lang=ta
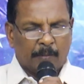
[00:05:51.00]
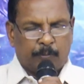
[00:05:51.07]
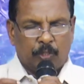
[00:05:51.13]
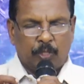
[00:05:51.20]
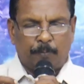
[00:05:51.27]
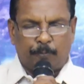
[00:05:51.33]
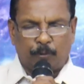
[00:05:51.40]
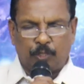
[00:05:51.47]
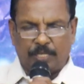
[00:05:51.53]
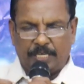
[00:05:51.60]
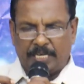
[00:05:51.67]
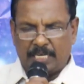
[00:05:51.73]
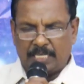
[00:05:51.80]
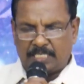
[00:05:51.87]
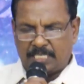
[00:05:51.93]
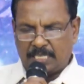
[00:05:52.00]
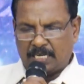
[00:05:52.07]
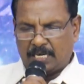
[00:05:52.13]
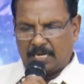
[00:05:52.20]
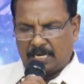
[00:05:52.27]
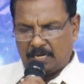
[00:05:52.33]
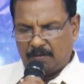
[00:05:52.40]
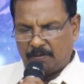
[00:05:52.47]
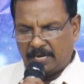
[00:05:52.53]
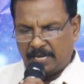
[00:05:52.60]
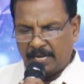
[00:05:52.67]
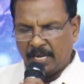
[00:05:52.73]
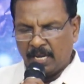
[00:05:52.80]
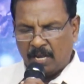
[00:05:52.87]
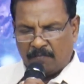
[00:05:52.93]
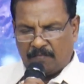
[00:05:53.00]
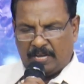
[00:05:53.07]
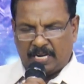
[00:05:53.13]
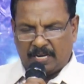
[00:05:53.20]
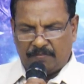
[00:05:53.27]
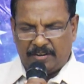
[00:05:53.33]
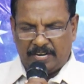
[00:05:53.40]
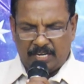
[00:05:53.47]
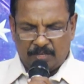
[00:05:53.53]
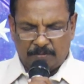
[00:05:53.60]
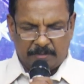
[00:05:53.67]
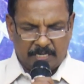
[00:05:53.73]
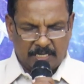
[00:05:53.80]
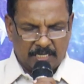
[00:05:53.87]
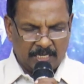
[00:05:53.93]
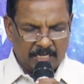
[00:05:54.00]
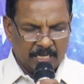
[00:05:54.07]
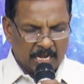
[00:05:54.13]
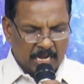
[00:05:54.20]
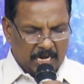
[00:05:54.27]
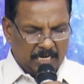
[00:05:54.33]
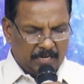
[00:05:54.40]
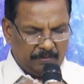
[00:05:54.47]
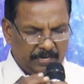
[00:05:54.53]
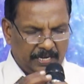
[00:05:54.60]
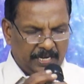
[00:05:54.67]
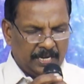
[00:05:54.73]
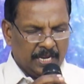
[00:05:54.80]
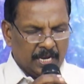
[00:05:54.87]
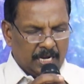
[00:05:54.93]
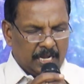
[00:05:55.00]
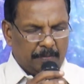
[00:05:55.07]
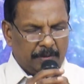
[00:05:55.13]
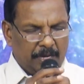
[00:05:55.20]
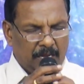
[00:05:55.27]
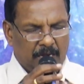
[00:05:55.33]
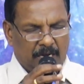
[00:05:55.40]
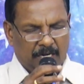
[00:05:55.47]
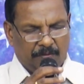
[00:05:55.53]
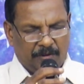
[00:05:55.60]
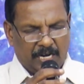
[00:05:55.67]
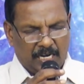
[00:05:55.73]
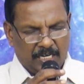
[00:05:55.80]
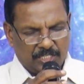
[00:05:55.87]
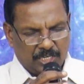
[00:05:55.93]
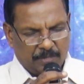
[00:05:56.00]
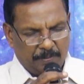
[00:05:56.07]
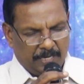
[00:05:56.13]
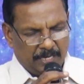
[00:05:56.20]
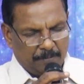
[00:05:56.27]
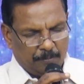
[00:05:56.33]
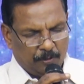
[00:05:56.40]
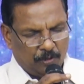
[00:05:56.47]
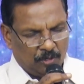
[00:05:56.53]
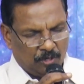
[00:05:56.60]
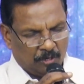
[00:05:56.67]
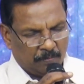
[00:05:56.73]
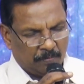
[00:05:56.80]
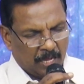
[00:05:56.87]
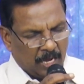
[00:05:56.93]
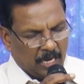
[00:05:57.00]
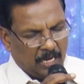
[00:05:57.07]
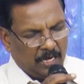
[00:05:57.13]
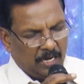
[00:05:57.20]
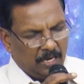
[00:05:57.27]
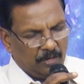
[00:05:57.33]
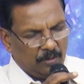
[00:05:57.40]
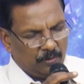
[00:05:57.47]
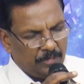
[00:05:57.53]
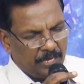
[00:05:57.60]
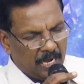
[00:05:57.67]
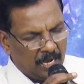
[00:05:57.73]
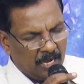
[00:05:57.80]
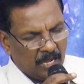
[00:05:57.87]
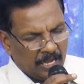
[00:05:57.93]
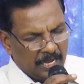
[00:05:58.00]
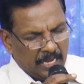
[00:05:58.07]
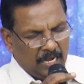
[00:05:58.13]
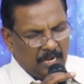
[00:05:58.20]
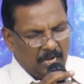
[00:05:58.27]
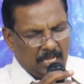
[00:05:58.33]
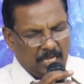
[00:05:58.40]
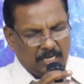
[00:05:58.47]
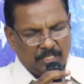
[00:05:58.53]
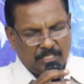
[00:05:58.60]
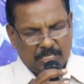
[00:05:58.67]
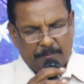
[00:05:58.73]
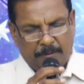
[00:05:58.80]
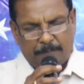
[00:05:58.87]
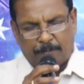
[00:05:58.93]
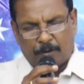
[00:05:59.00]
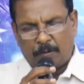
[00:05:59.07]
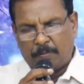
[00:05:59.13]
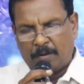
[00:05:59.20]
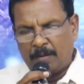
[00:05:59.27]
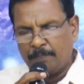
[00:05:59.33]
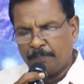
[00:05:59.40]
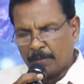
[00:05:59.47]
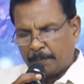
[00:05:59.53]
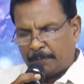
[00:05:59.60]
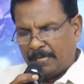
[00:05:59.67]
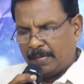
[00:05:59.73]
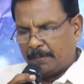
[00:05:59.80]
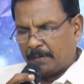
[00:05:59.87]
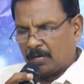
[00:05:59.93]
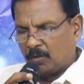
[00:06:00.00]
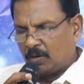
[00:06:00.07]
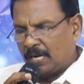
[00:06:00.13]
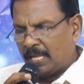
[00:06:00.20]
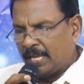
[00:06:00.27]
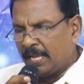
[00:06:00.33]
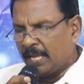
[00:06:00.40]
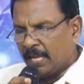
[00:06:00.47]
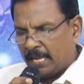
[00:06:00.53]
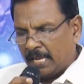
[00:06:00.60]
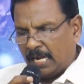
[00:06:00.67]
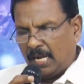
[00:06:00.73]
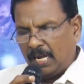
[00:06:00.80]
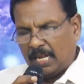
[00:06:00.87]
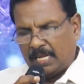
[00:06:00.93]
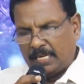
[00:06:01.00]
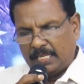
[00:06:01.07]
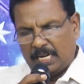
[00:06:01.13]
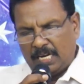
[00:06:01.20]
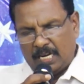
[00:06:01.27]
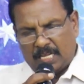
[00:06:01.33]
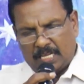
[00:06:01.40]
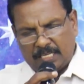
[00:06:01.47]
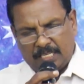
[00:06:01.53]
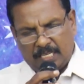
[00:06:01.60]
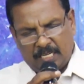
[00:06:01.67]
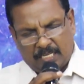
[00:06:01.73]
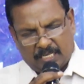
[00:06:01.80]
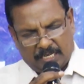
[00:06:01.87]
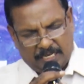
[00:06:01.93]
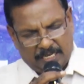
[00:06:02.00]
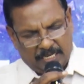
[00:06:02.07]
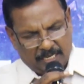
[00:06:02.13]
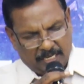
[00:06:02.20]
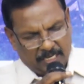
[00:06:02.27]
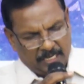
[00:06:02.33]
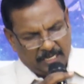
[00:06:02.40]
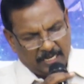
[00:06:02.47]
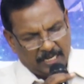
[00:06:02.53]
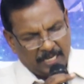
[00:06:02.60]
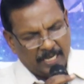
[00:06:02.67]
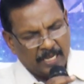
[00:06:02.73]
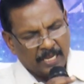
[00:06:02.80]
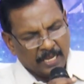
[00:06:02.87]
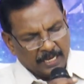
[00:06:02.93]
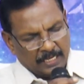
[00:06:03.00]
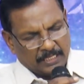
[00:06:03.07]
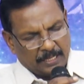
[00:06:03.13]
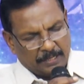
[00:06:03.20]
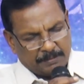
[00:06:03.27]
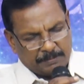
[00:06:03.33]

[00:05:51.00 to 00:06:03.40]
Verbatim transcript: புது புது நிகழ்ச்சிகள் ஆண்டவரே வர வேண்டும் என்று ஆண்டவரே நாம் ஆண்டவர் நாங்கள் ஜெபிக்க போகிறோம் ஆல லூயா எல்லாரும் ஜெபிப்போமா பிரியமானவர்களே எல்லாரும் எல்லாரும் இருக்கிற இடங்களிலே இந்த